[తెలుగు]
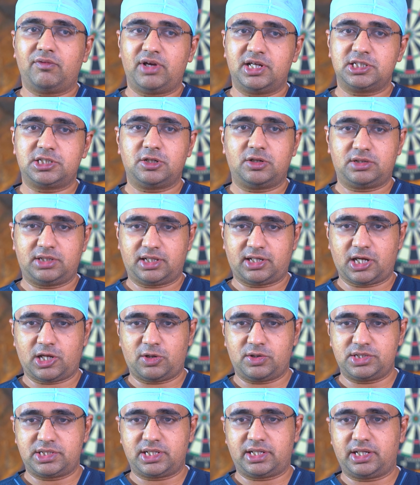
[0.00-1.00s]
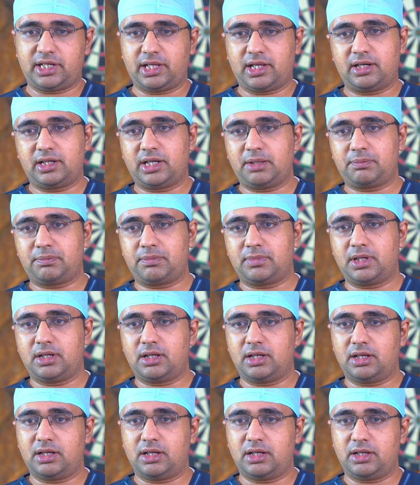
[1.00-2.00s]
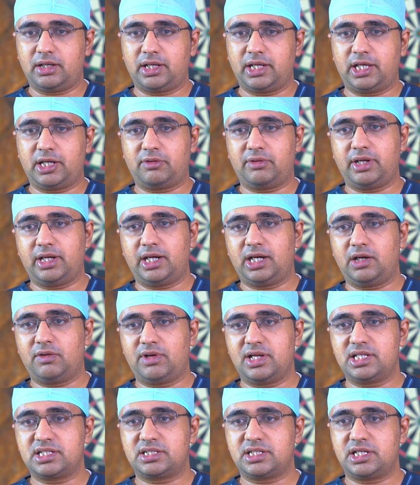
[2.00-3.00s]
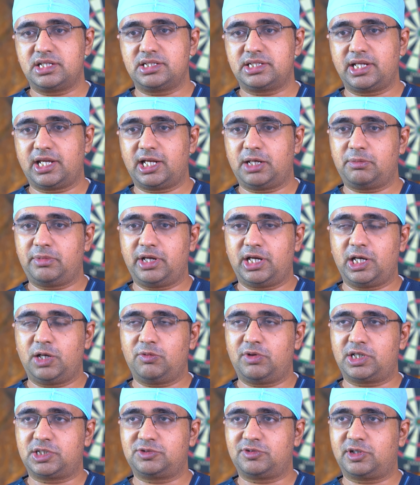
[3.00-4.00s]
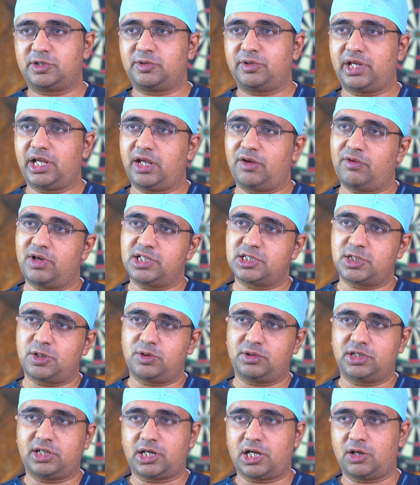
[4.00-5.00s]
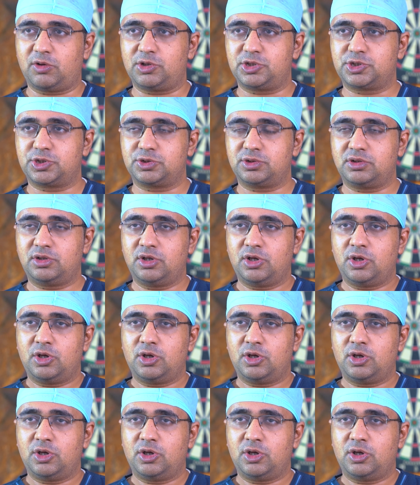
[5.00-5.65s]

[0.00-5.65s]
ఏ వయసులో ఉన్నా రావచ్చండి అంటే ఇరవై ఏళ్ళ వయసు నుంచి ఎనభై ఏళ్ళ వరకు ఏ వయసులో ఉన్నా రావచ్చు